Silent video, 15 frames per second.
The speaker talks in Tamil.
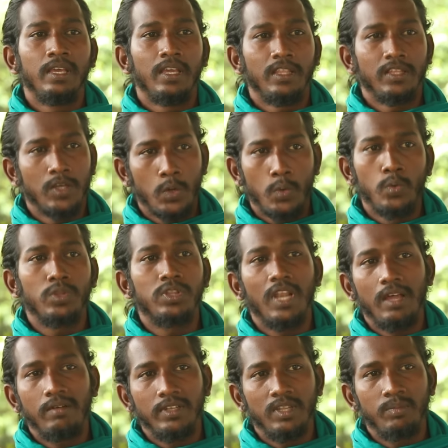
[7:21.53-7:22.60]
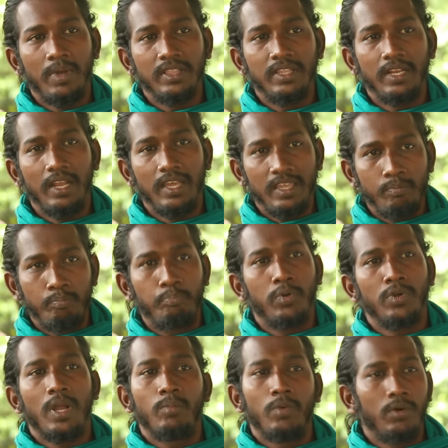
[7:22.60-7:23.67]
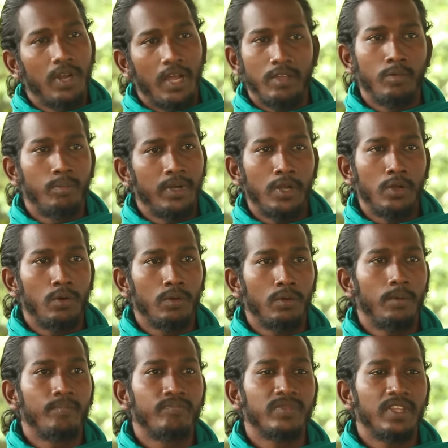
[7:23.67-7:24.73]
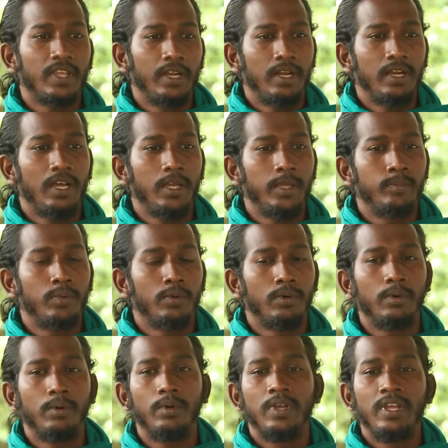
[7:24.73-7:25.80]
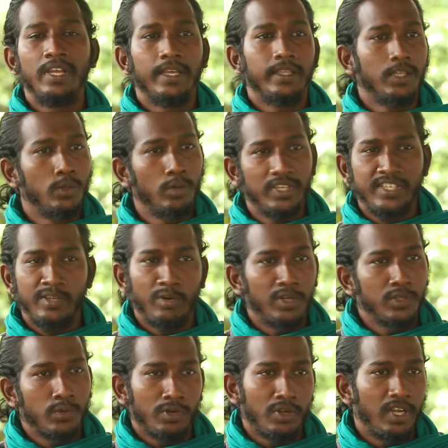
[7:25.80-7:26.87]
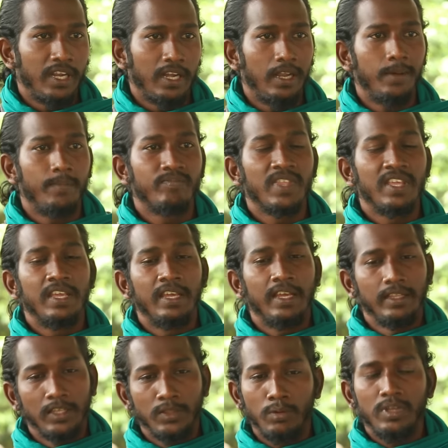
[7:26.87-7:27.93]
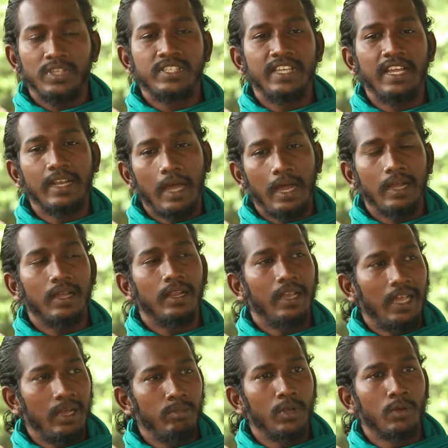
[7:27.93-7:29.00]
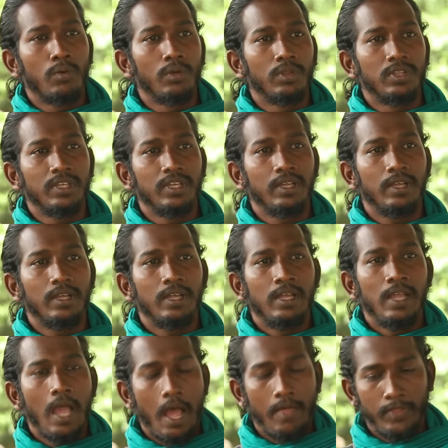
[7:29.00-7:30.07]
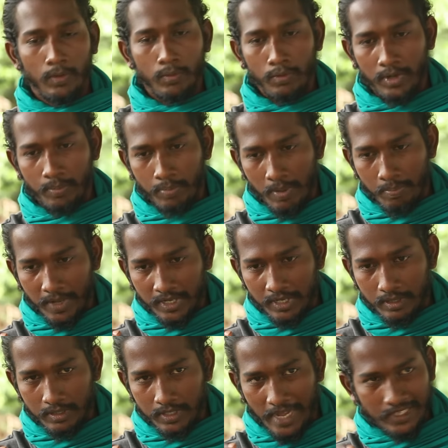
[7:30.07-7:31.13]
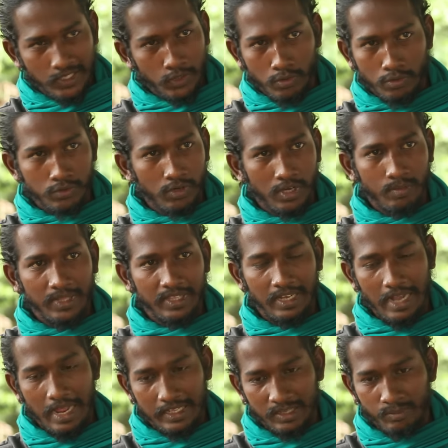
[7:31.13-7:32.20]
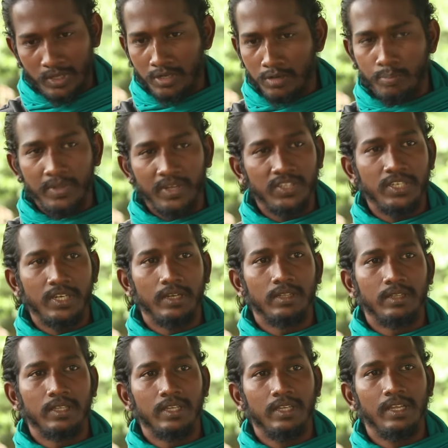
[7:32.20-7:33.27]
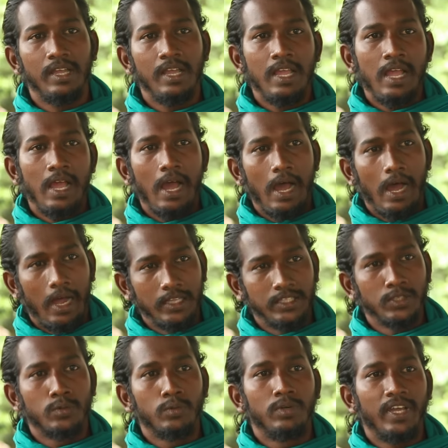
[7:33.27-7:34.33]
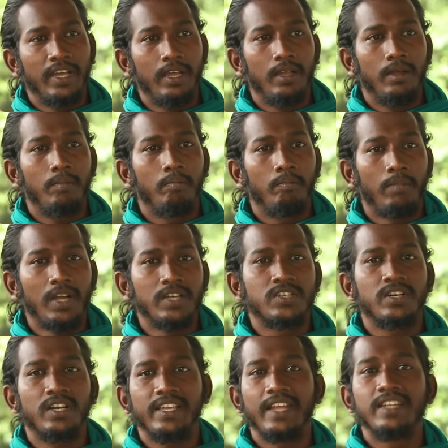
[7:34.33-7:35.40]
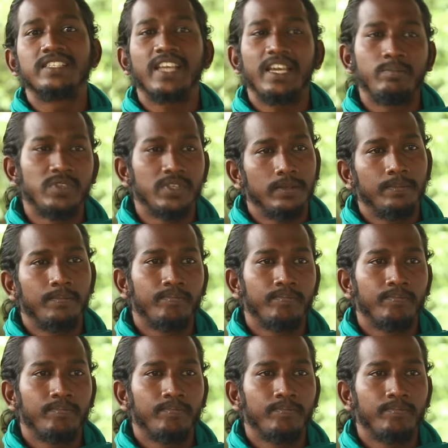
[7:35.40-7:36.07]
இதுக்கு கூடுதலாக வந்து பார்த்திங்கன்னா இப்போ நம்ம ஒரு ஆய்வு பண்ணிகிட்ருக்கோம் என்னென்னா இப்போது இந்த துளசி உங்களுக்கு சொன்னோம் இல்லைங்களா இந்த துளசியை நாங்கள் லேபில் கொடுத்து அந்த குறிப்பாக பட் அசட்டோன்னு சொன்ன பார்த்தீங்களா அதை மட்டும் பிரித்து எடுத்து அது கூட மற்ற என்சைம்ஸ்